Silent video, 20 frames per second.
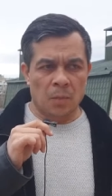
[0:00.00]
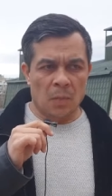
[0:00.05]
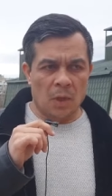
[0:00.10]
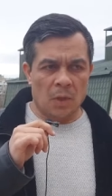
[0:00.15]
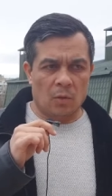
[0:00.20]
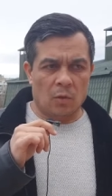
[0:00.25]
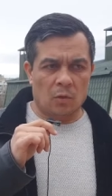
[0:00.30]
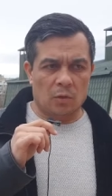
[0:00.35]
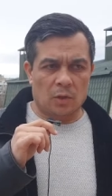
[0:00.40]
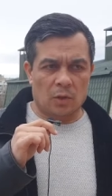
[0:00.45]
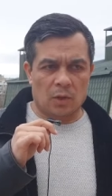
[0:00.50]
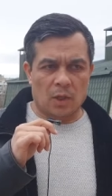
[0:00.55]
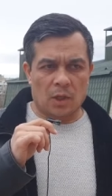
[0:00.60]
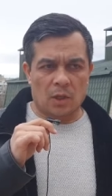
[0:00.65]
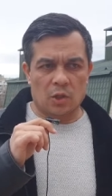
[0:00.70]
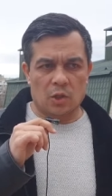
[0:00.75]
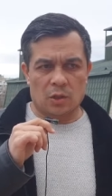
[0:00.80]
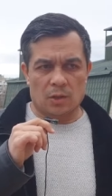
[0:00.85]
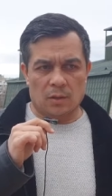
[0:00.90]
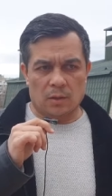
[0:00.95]
Вот. И
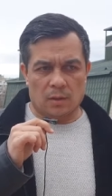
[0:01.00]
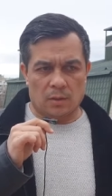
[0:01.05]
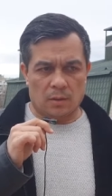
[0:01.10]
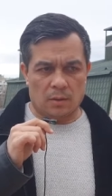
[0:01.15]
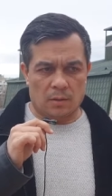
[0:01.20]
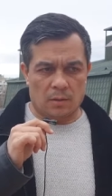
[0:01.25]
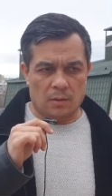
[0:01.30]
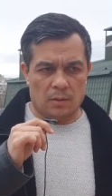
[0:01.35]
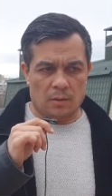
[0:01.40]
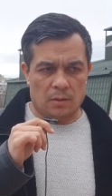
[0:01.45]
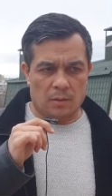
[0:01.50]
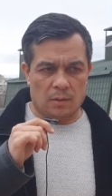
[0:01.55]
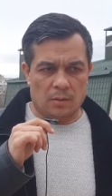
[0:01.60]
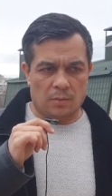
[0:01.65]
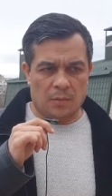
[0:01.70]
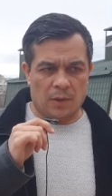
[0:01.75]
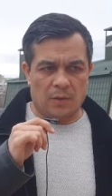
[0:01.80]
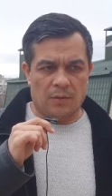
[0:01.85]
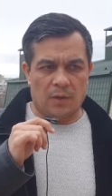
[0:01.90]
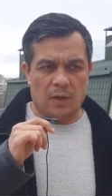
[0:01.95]
также э,
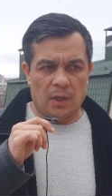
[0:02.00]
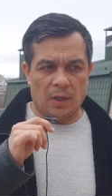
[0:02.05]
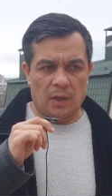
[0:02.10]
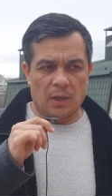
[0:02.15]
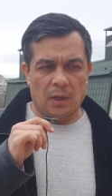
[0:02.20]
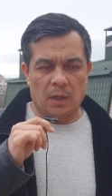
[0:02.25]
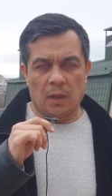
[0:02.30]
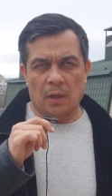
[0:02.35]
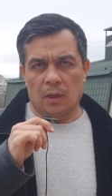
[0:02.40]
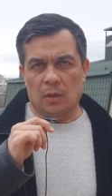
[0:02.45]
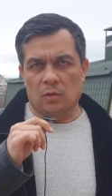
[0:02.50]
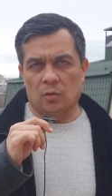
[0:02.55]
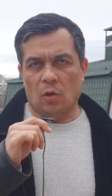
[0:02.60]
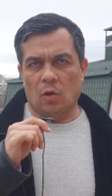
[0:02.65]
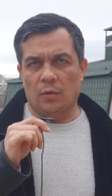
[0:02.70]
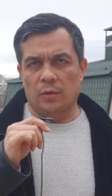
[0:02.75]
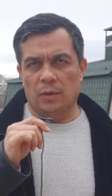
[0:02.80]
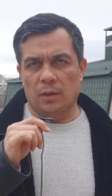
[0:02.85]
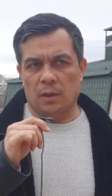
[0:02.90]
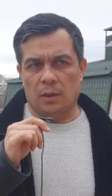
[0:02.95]
привели
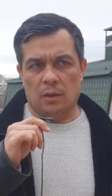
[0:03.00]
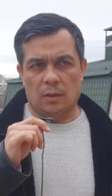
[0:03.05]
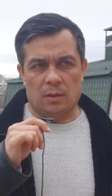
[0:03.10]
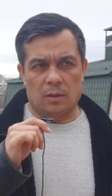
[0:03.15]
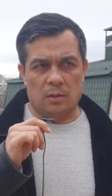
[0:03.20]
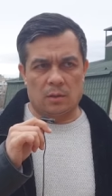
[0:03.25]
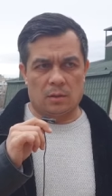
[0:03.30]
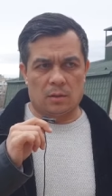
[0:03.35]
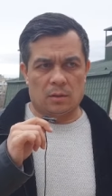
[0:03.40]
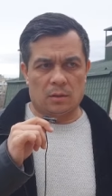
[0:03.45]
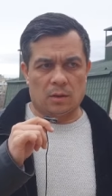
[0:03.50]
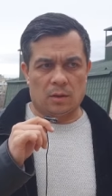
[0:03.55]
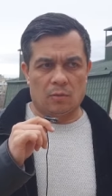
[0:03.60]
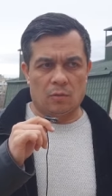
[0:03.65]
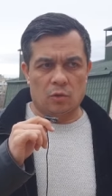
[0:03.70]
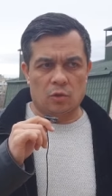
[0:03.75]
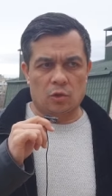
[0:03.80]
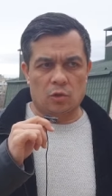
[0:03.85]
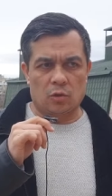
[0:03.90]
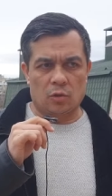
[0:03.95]
доводы э,
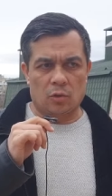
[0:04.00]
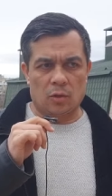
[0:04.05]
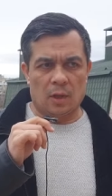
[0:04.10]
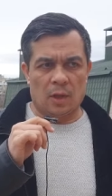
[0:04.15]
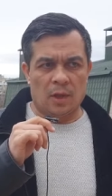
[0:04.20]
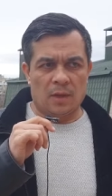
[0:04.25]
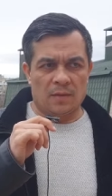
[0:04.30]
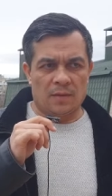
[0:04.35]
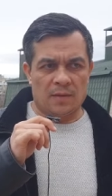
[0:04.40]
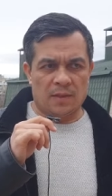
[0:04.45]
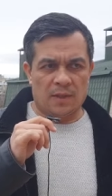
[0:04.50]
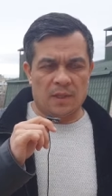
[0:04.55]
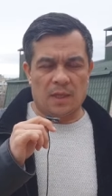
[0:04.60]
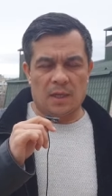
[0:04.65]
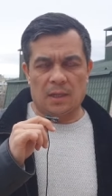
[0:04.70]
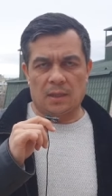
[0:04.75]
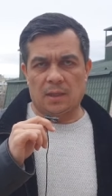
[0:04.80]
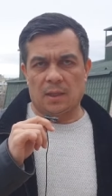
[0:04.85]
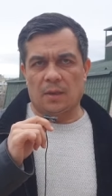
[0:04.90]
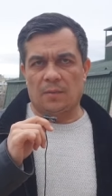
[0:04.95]
того, что
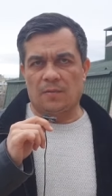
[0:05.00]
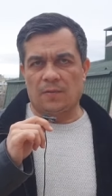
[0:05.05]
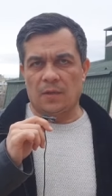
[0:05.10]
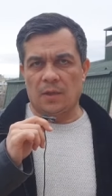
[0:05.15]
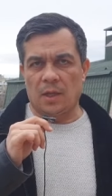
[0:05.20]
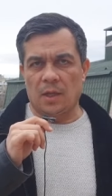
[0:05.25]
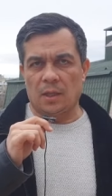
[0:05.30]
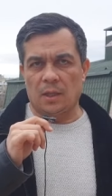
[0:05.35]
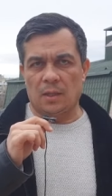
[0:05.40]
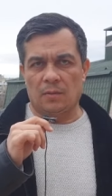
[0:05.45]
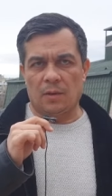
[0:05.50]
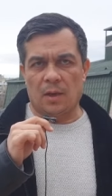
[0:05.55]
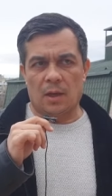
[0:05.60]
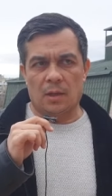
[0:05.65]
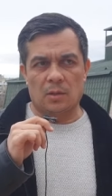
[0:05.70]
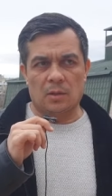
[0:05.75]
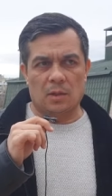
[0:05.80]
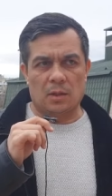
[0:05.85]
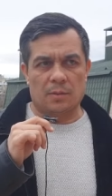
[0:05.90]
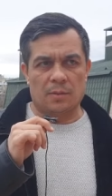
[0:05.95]
все эти обвинения
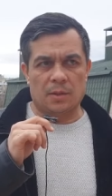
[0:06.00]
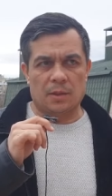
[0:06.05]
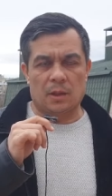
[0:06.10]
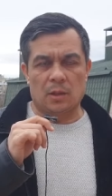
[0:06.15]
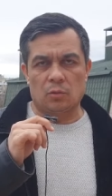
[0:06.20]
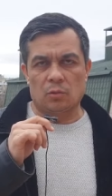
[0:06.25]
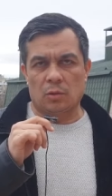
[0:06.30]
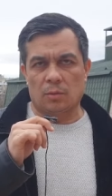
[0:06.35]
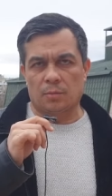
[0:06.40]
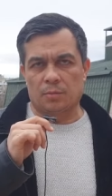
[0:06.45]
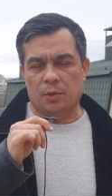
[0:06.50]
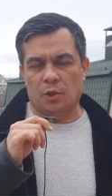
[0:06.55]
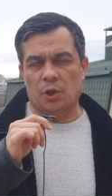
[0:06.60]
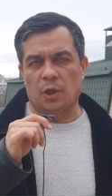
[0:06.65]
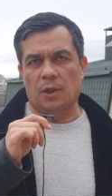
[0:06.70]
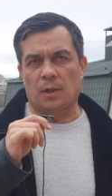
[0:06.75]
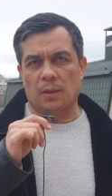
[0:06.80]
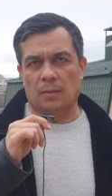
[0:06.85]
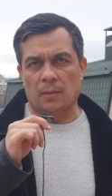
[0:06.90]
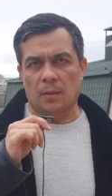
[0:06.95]
являются абсолютным
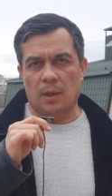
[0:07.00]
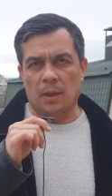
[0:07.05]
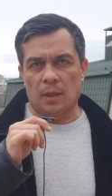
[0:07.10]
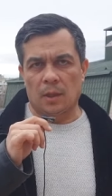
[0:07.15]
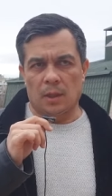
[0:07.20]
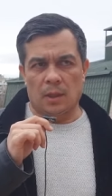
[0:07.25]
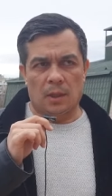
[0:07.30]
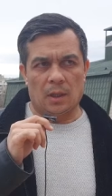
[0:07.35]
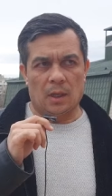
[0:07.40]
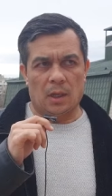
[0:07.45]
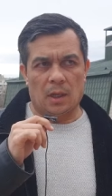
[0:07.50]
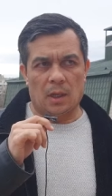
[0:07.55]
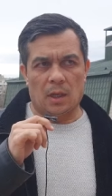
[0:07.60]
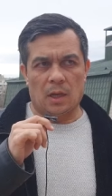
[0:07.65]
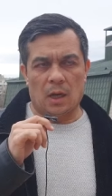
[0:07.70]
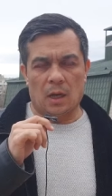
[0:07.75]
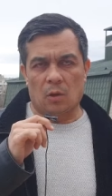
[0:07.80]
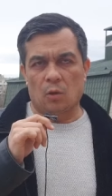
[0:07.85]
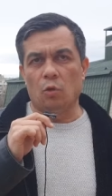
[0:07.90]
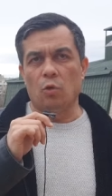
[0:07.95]
пшиком и э,
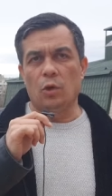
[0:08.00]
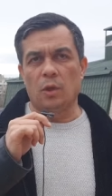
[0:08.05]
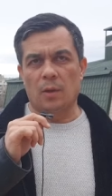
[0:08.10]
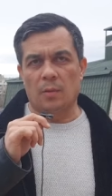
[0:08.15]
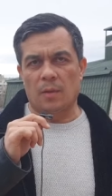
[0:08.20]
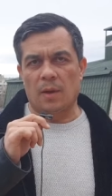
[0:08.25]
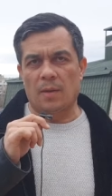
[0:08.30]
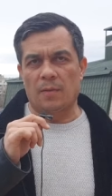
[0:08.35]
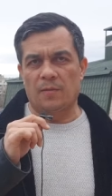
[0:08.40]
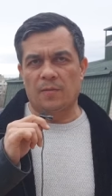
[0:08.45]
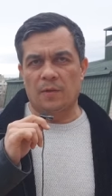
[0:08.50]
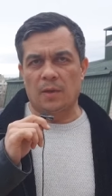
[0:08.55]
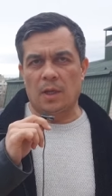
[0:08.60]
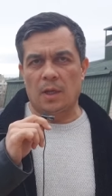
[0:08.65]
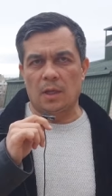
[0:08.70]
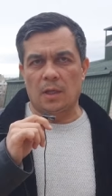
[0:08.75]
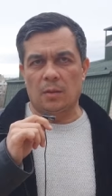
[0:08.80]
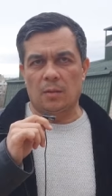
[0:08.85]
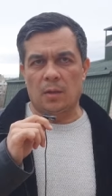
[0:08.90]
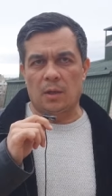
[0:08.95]
огульными
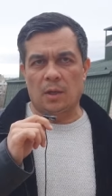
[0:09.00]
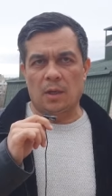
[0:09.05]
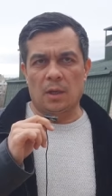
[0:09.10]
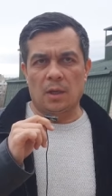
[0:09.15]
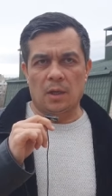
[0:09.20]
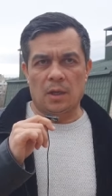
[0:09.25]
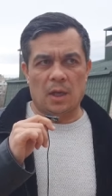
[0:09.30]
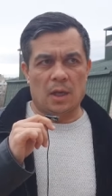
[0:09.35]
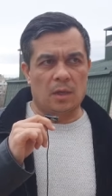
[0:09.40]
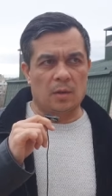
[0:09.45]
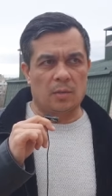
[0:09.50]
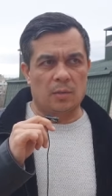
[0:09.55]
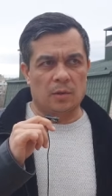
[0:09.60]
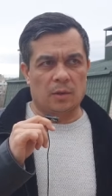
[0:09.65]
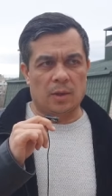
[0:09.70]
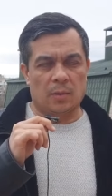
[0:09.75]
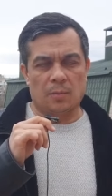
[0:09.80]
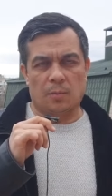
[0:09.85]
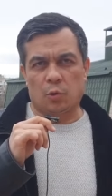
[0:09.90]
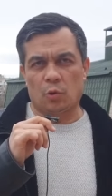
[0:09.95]
обвинениями якобы
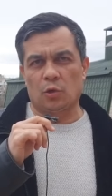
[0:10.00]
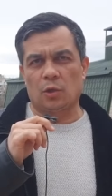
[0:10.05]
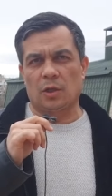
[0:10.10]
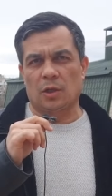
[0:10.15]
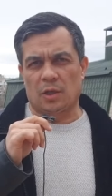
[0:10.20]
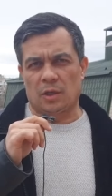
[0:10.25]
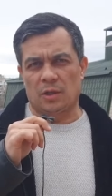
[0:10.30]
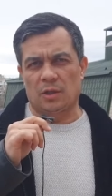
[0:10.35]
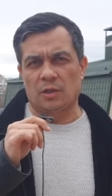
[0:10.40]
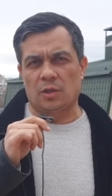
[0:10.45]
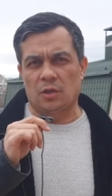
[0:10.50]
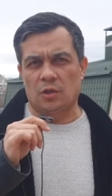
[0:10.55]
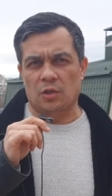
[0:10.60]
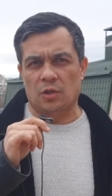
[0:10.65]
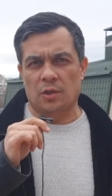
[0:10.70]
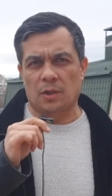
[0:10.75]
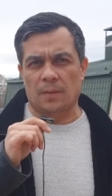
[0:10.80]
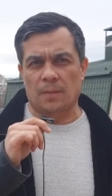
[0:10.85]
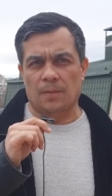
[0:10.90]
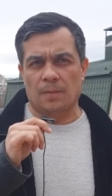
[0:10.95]
там по
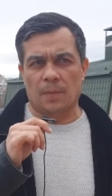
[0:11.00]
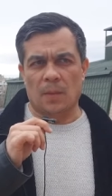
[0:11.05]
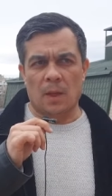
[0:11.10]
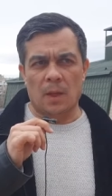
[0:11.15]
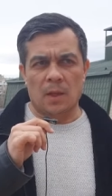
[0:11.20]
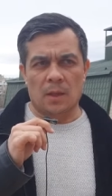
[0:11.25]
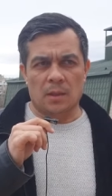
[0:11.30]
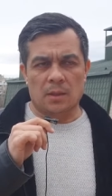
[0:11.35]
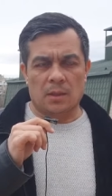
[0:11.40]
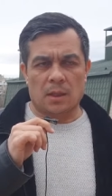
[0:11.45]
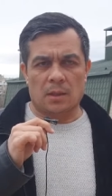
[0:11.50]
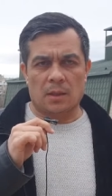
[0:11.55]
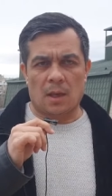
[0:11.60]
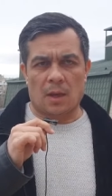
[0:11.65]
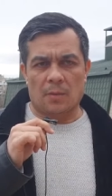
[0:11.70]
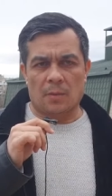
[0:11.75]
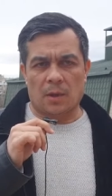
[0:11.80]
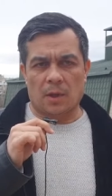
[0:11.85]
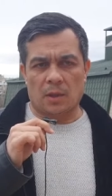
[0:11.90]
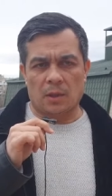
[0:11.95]
террористическим
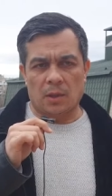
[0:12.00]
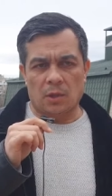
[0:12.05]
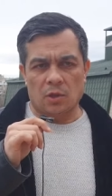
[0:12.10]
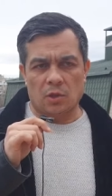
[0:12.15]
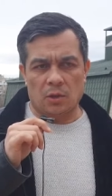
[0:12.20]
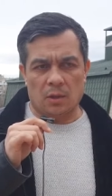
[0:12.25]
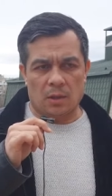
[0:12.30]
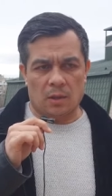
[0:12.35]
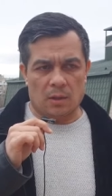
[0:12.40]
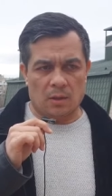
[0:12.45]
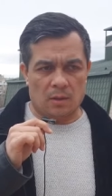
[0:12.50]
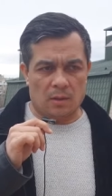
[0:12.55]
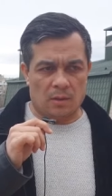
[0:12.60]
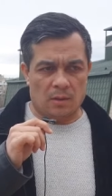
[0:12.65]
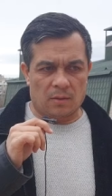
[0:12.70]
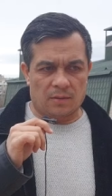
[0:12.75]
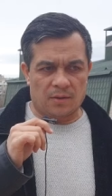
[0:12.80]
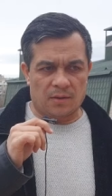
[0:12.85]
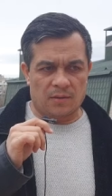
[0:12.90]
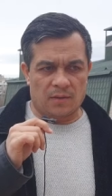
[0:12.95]
статьям. Конечно,
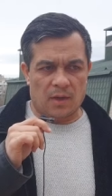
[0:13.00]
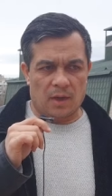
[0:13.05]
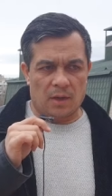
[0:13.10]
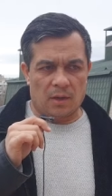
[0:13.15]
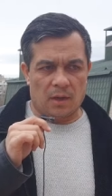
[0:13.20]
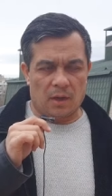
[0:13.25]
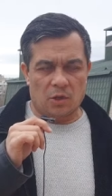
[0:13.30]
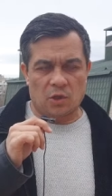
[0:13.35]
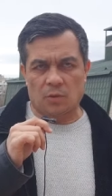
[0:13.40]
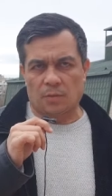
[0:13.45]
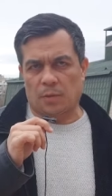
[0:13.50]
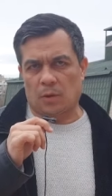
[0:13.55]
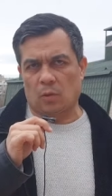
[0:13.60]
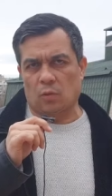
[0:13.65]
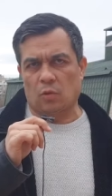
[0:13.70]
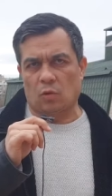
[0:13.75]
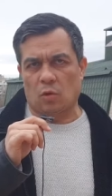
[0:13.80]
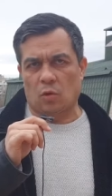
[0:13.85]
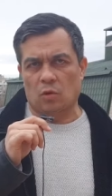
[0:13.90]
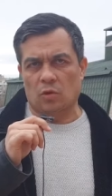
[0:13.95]
э, в своей речи
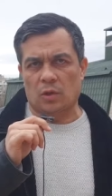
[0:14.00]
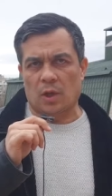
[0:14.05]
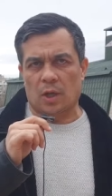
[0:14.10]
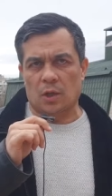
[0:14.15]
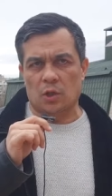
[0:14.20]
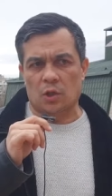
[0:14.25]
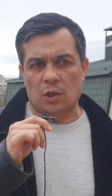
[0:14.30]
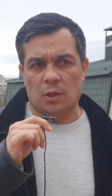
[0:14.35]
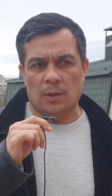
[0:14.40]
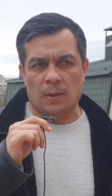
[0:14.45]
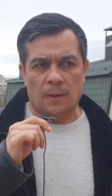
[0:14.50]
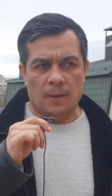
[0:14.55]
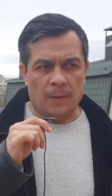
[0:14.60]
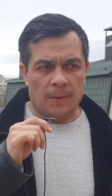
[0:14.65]
прокурор также